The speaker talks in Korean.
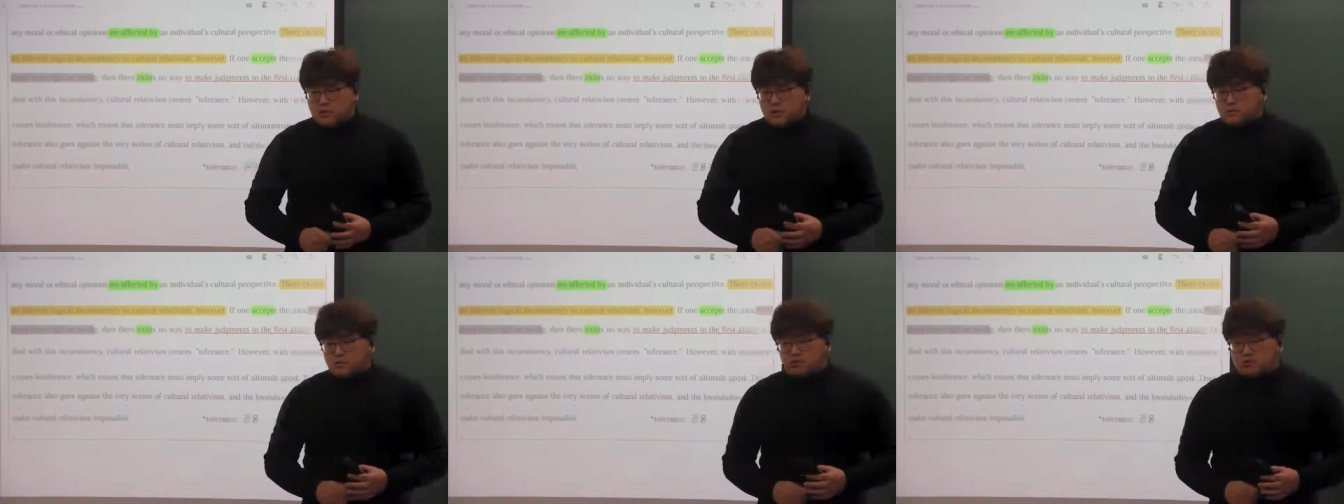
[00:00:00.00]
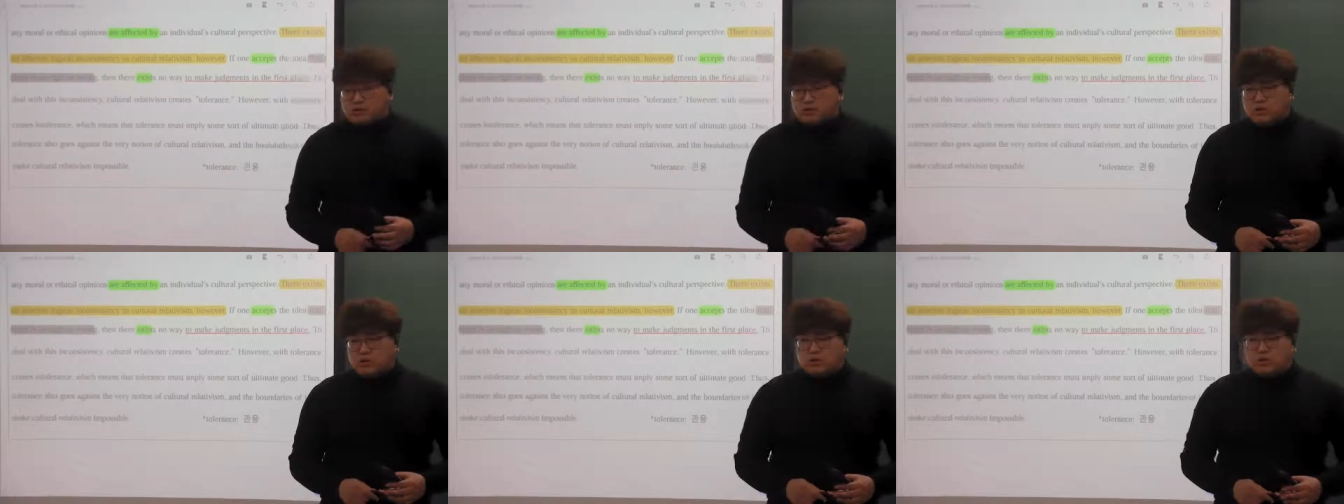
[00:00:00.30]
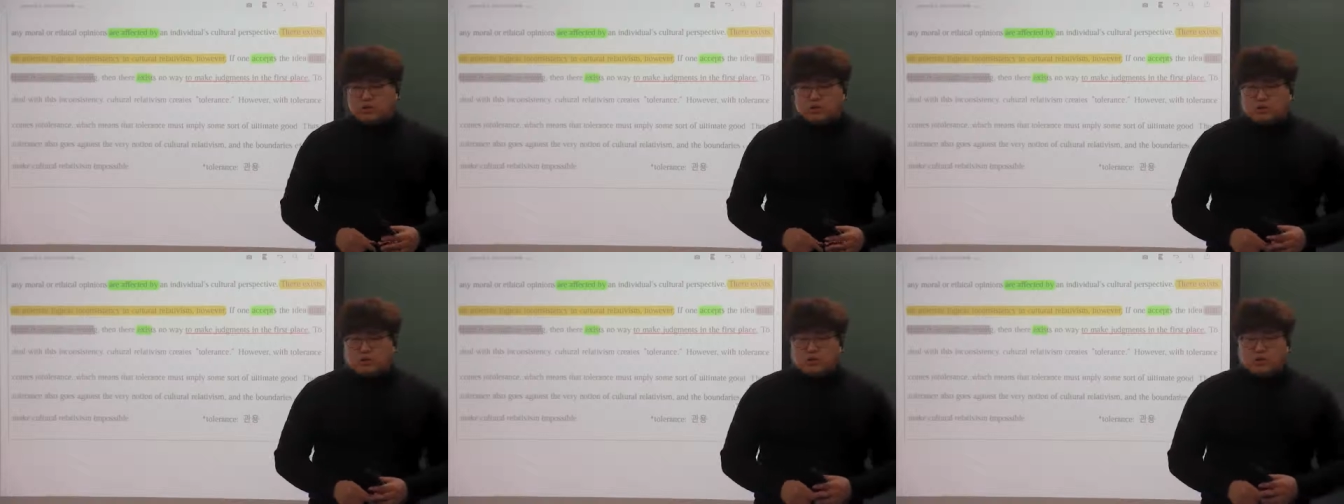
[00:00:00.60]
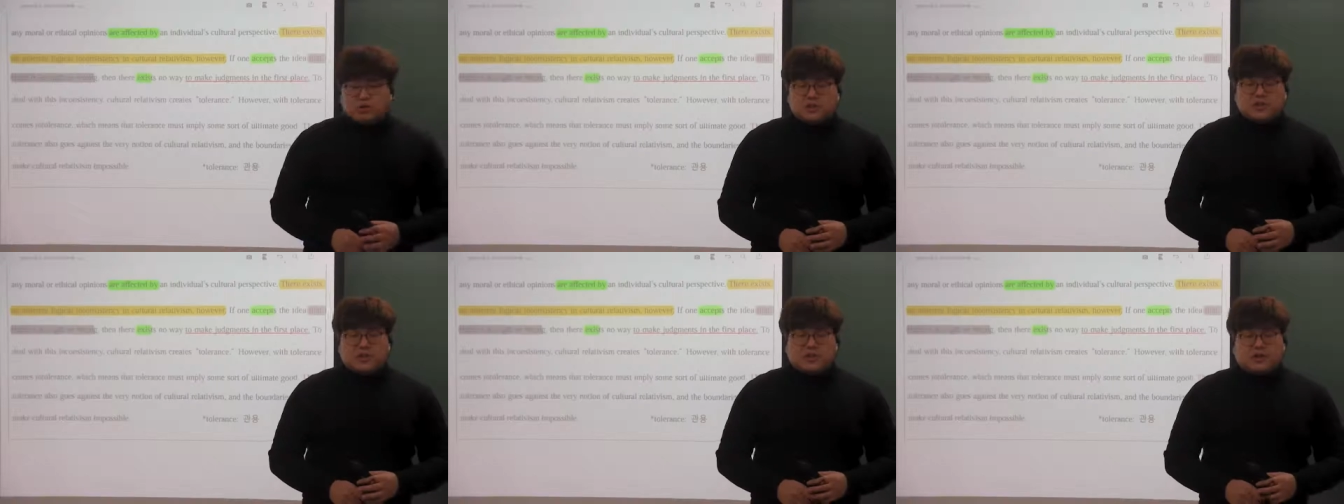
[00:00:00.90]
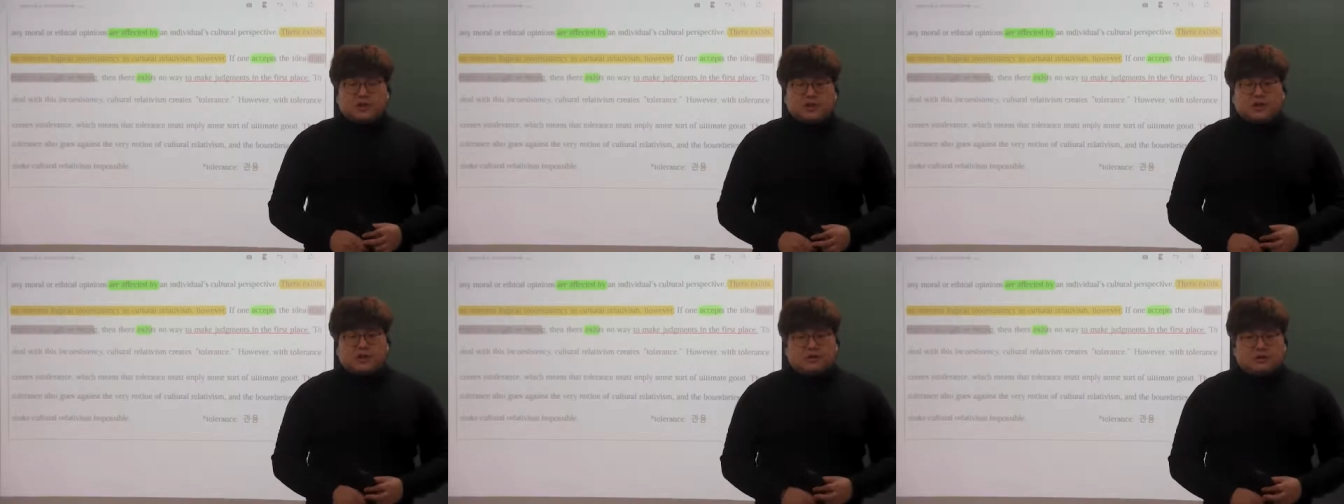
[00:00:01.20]
죽이는 건 옳지
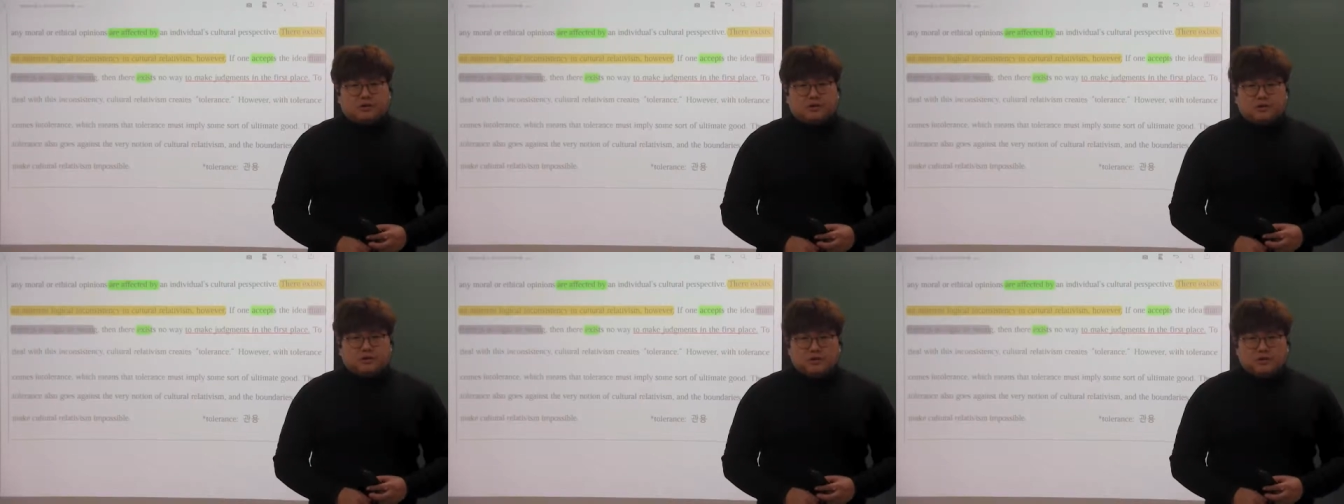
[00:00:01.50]
않아요.